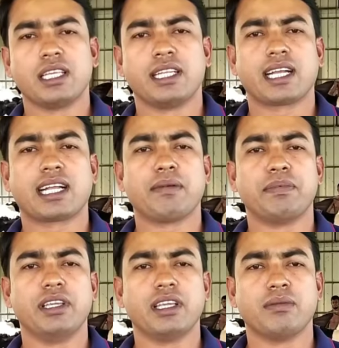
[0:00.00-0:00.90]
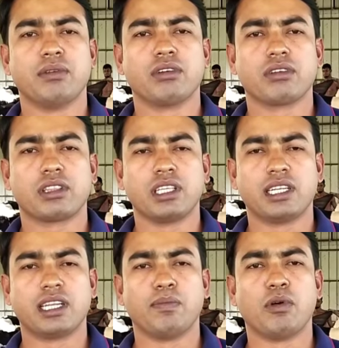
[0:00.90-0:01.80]
তিনটা গাভী এবং
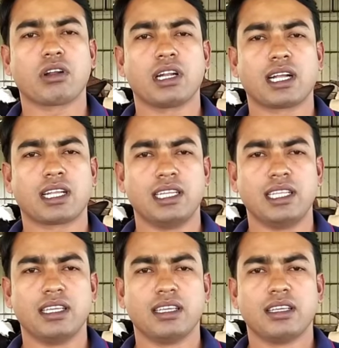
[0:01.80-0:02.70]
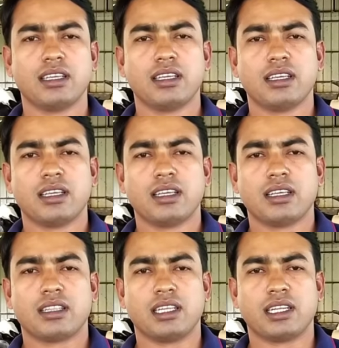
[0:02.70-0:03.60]
তিনটা বকনা কিনি
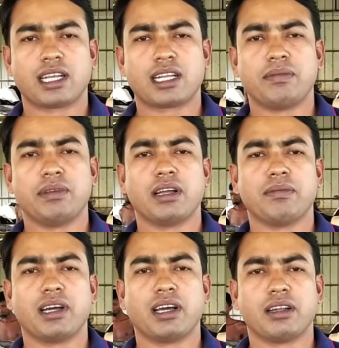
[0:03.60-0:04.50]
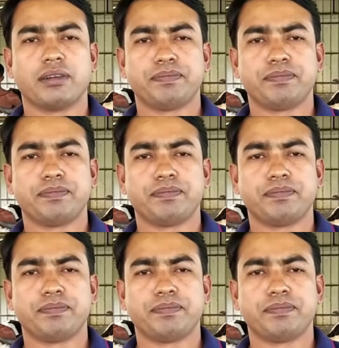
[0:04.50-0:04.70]
তিনটা গাভী আমার